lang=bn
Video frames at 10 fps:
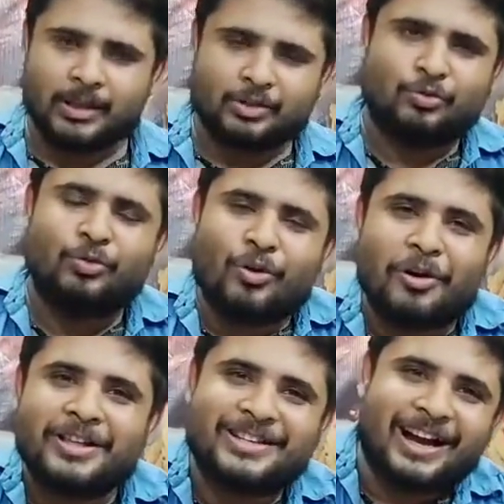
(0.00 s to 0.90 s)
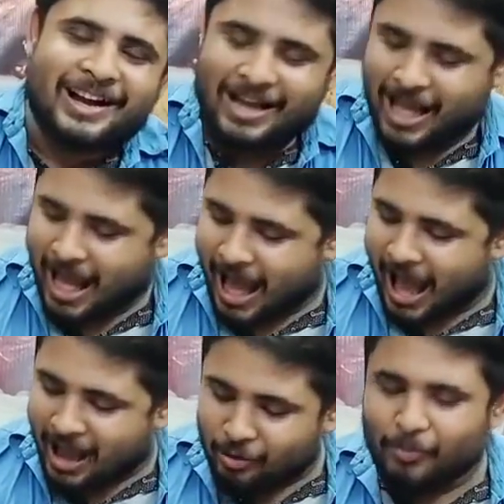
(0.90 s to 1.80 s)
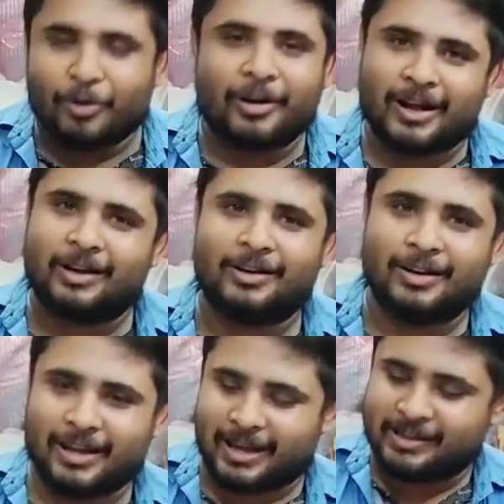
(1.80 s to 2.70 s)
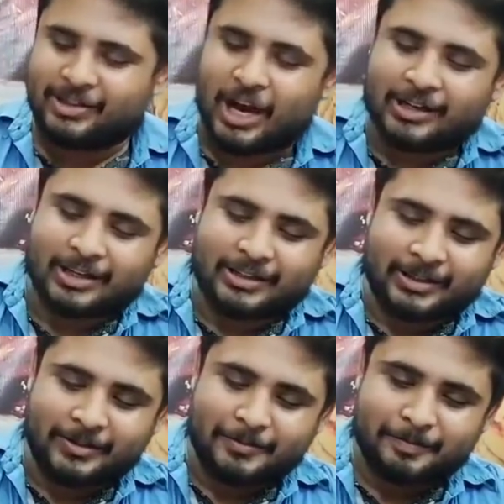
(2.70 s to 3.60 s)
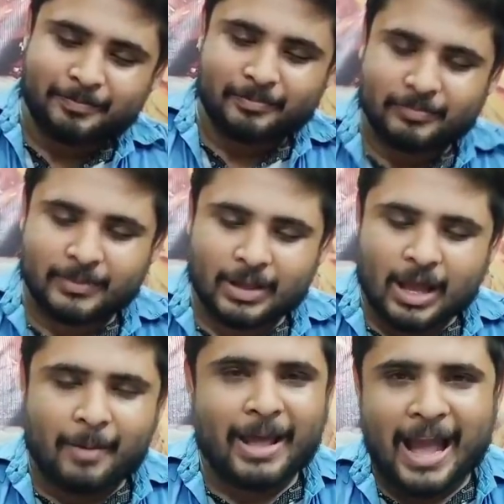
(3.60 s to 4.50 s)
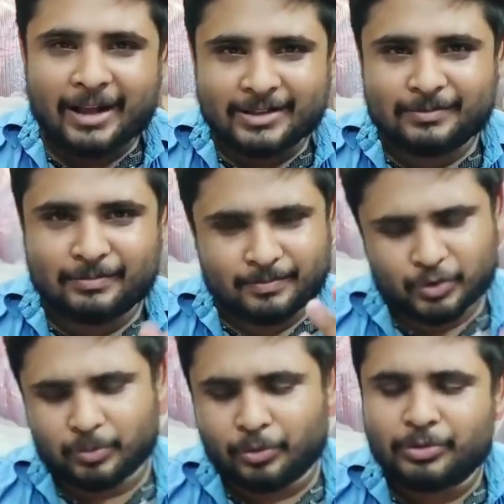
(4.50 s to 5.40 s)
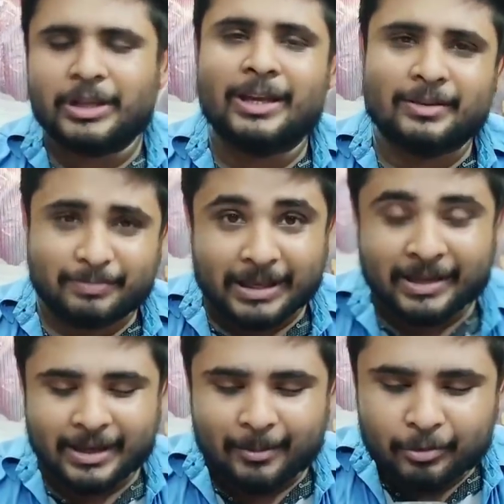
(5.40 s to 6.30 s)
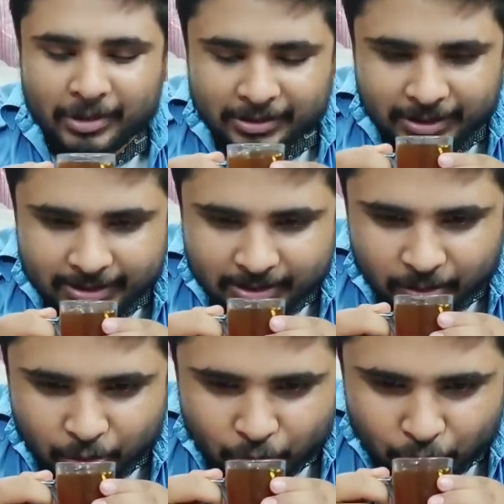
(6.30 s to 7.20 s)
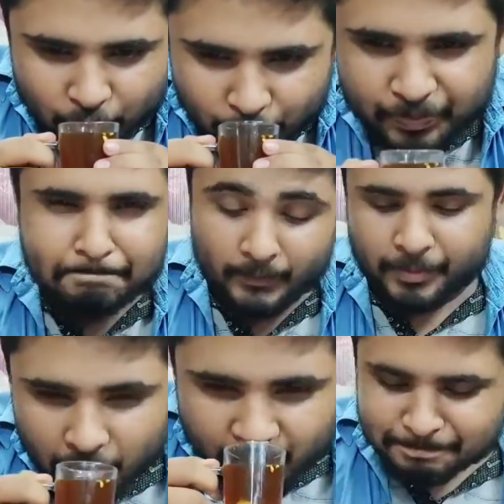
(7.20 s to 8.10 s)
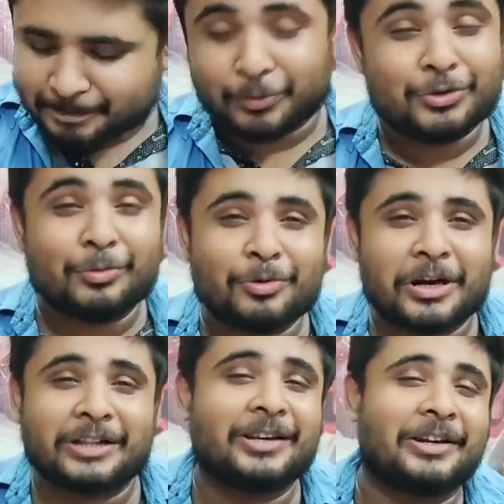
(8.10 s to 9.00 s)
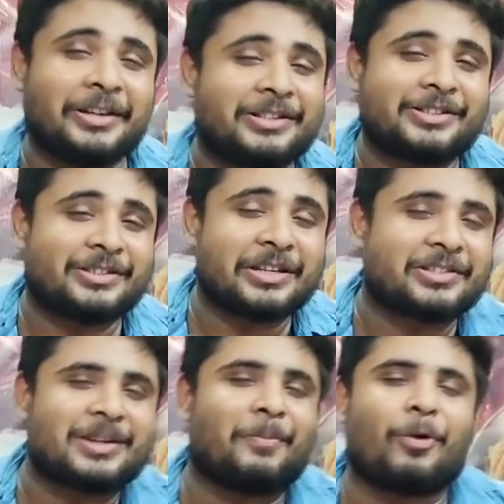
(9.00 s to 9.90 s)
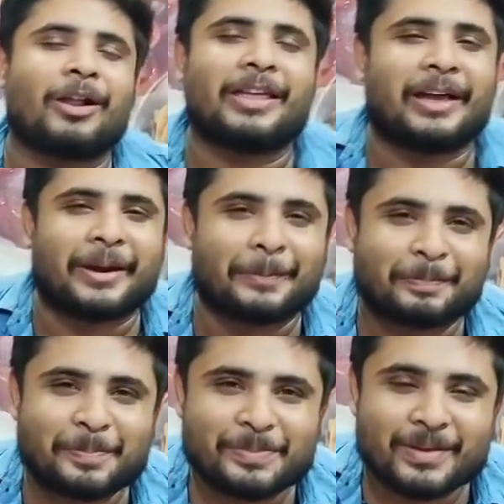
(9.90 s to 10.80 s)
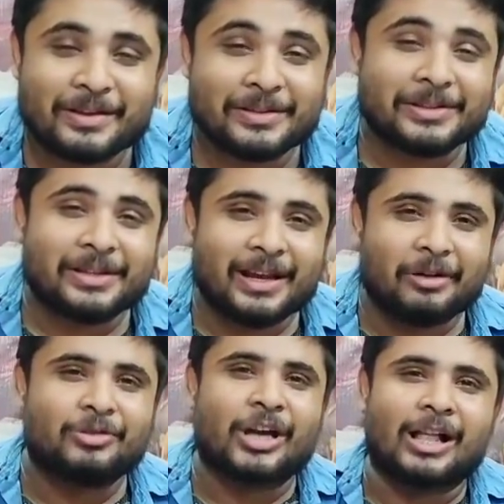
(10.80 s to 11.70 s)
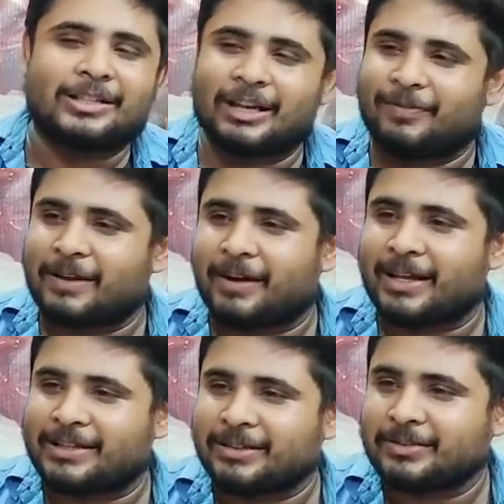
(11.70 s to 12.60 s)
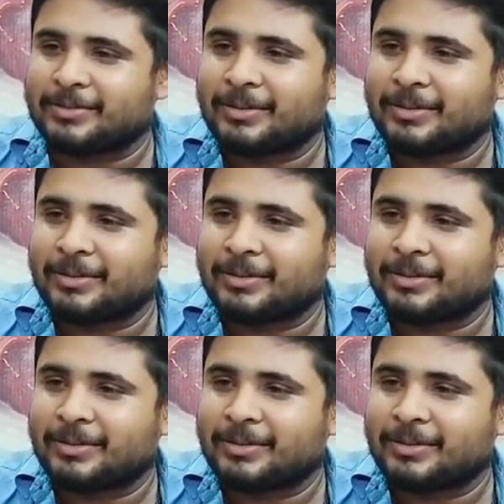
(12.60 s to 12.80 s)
তাহলে শুরু করা যাক আলু বোখরার এই চাটা দিয়ে আমরা এক চমুক দিয়ে দেখি কেমন কি টেস্ট দুই চমুক না দিলে ঠিক টেস্টটা বলা যায় না একটু ঝাল ঝাল ফ্লেভার আছে